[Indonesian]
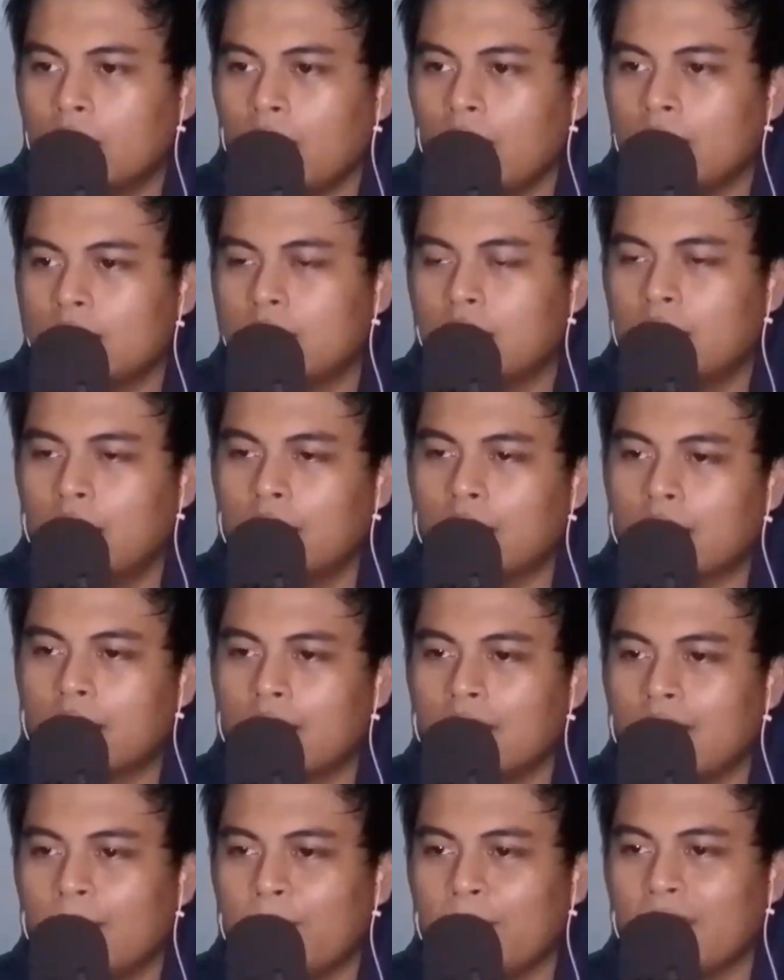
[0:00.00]
Anjir,
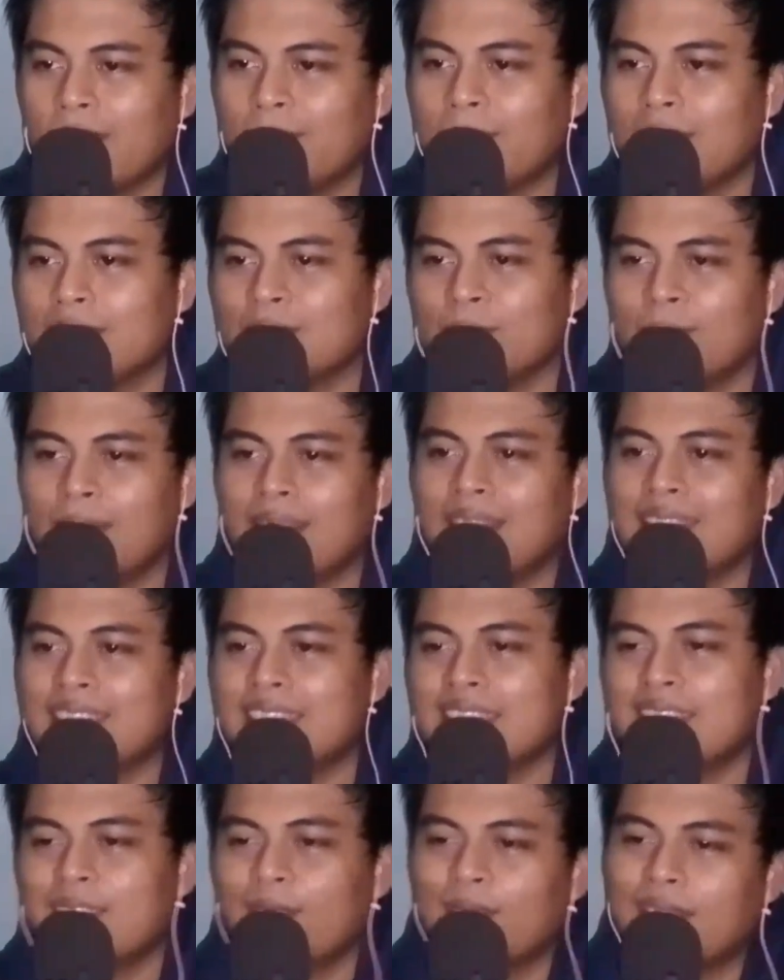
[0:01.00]
kenapa yang masuk malah
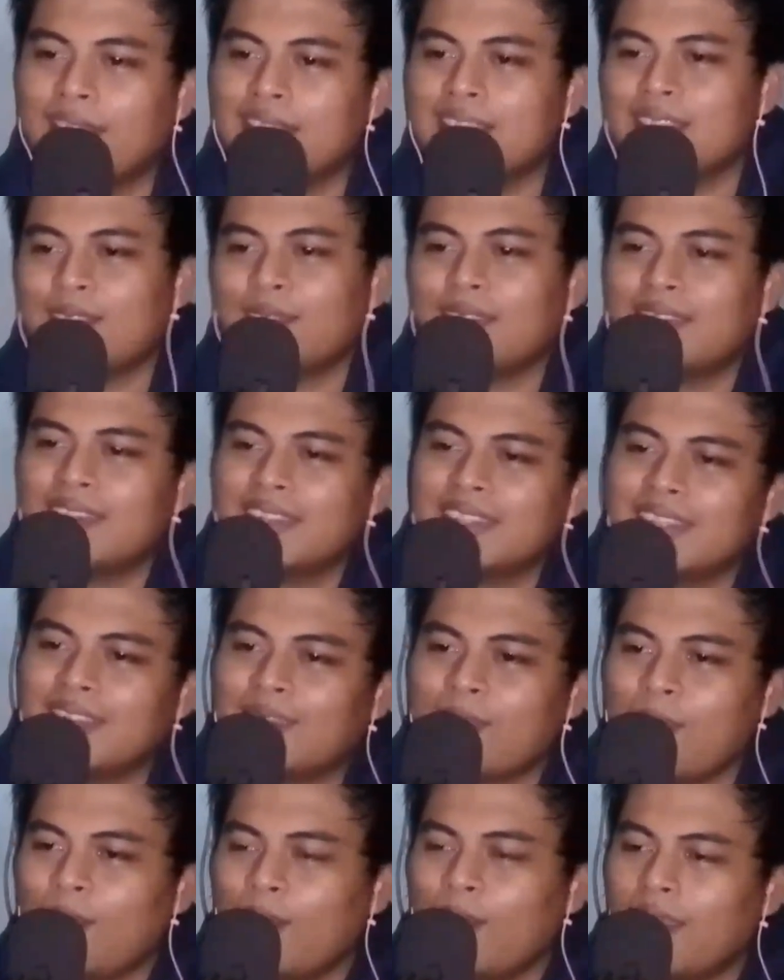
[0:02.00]
Cito Citoge coy ini
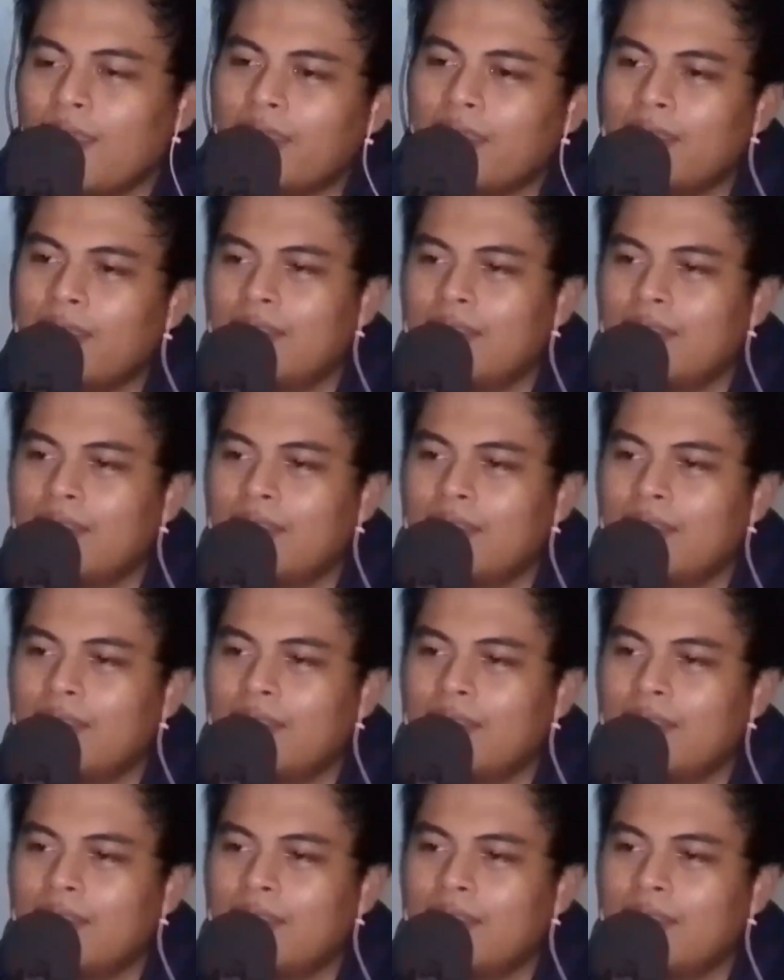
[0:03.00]
Sekoe.